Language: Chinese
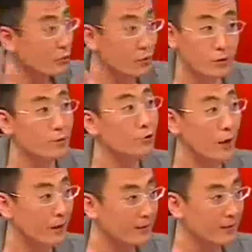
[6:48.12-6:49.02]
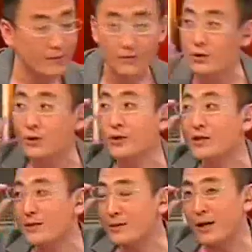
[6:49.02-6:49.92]
风水轮流转了。你知
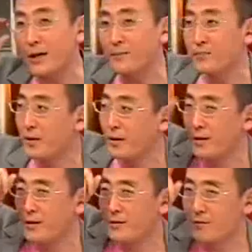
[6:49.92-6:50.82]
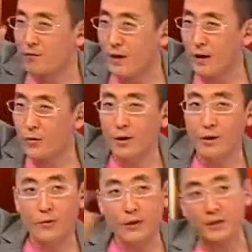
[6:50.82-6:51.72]
道现在法
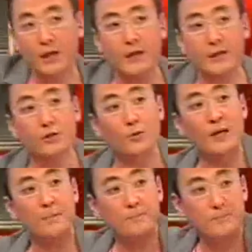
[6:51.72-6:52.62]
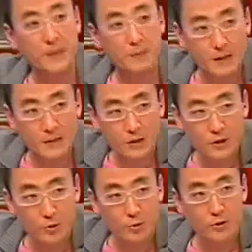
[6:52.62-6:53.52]
国？我给你看一个照片，咱们看
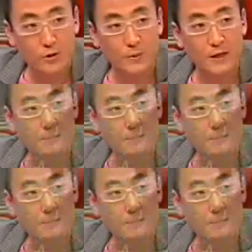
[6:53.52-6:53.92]
这个少女的